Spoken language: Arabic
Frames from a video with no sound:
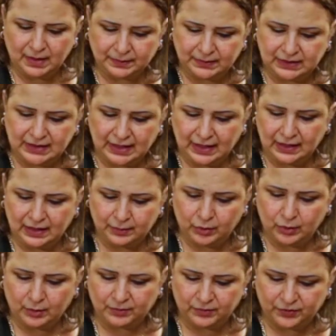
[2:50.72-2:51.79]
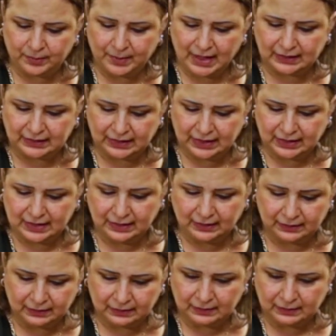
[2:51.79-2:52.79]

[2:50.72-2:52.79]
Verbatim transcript: ببتدي اقلبهم في بعض كده